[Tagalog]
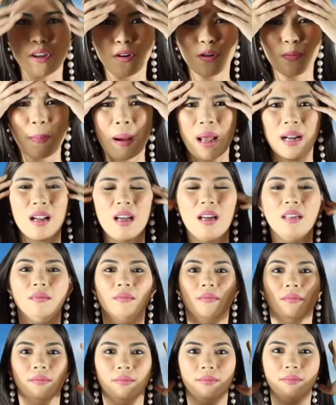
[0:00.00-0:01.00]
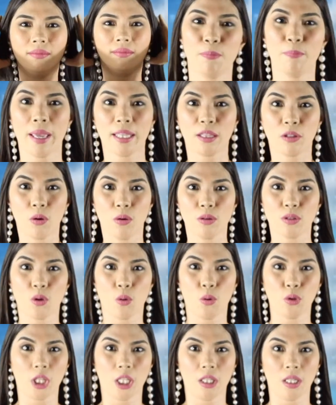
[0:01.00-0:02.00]
So, parang mas bet kong
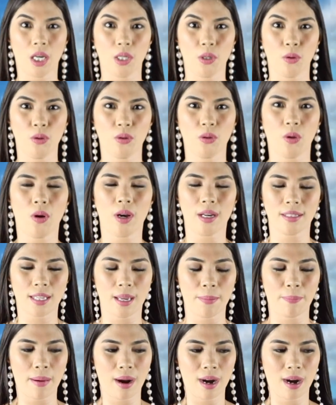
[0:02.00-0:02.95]
suotin ngayon to kasi